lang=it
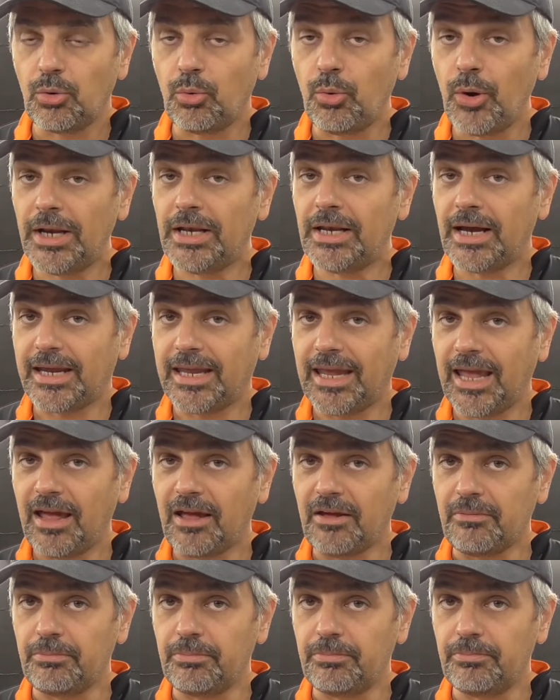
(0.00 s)
quella
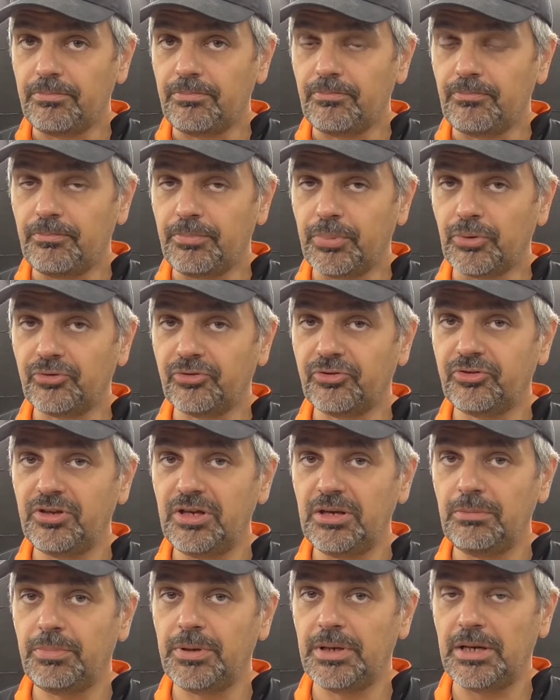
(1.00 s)
che è
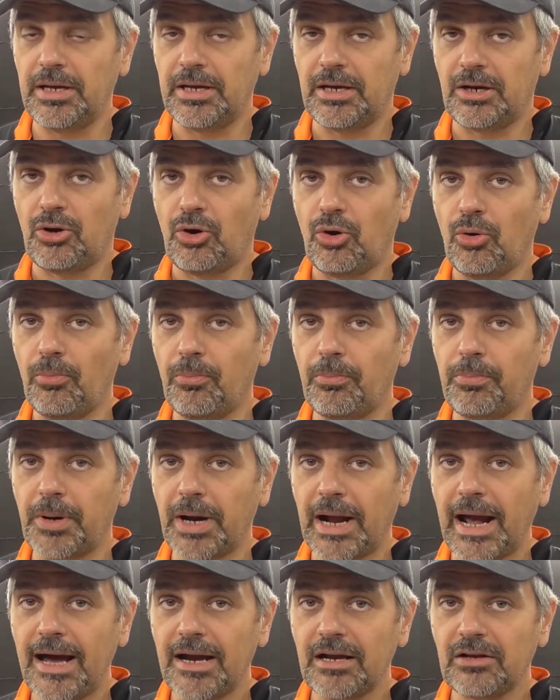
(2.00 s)
possibile
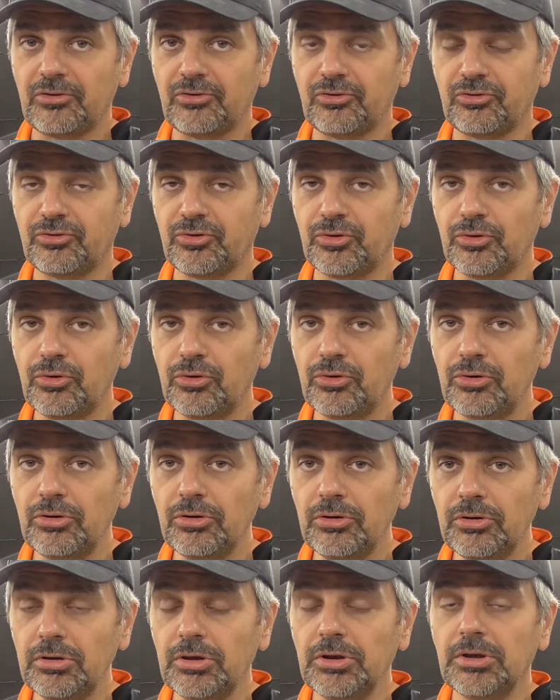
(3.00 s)
comprare
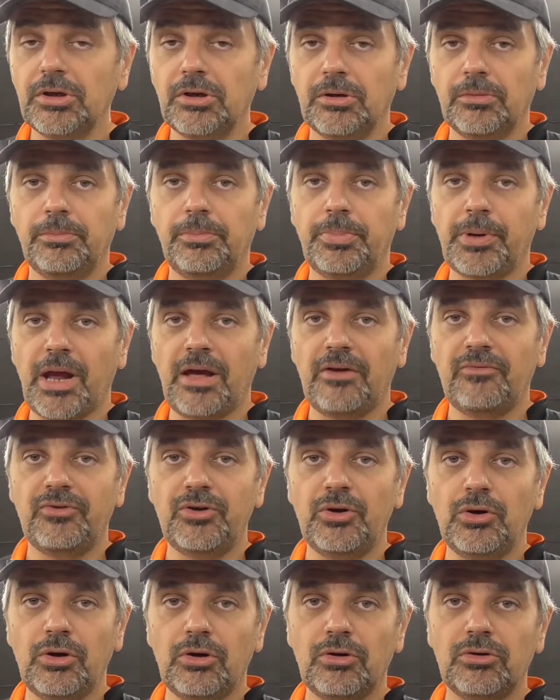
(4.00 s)
solo
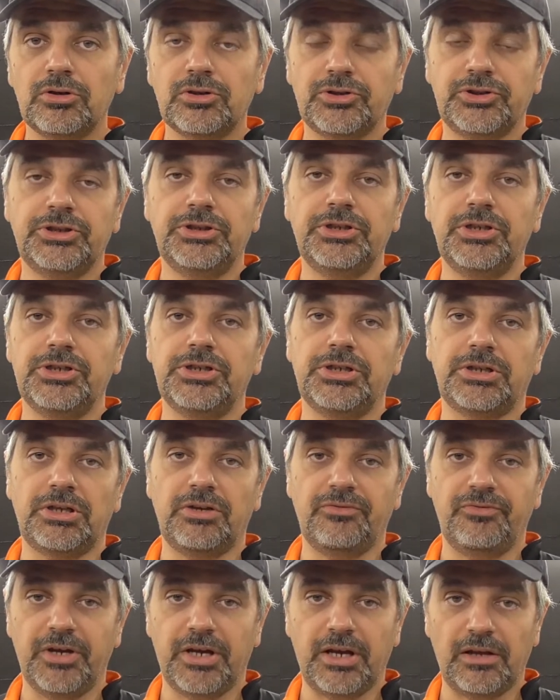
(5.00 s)
previo corsi di
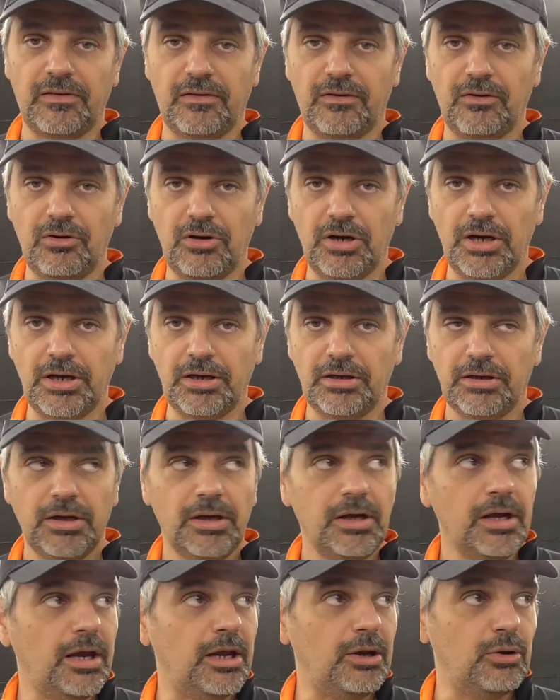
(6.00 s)
certificazione
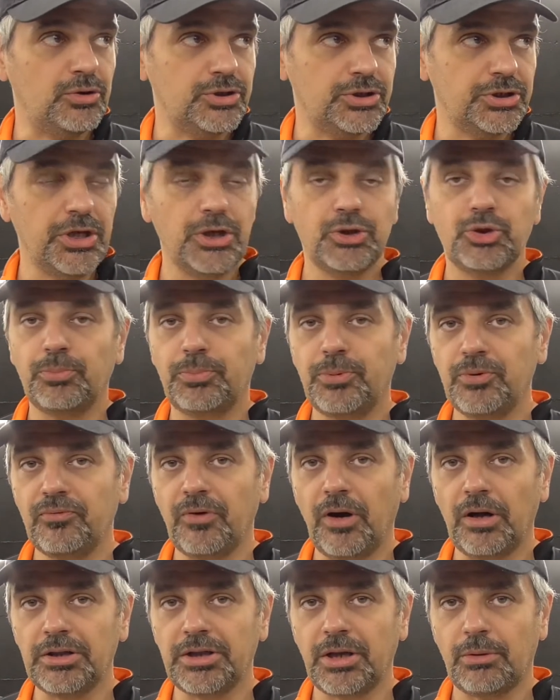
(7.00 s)
e l'ho già detto più
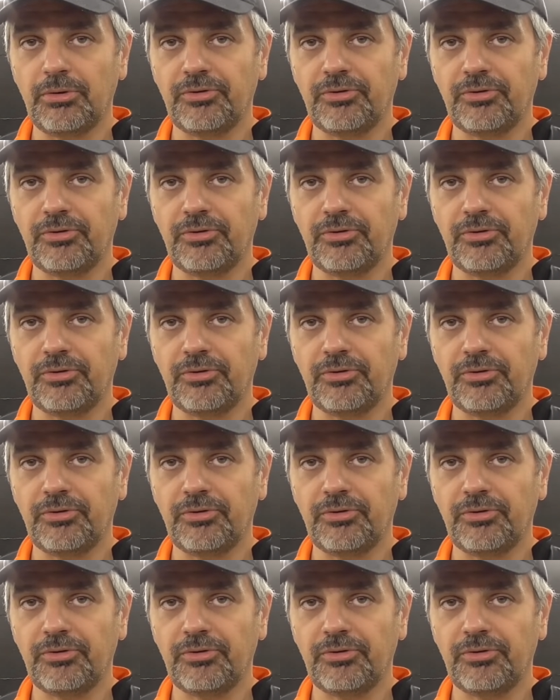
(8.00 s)
volte,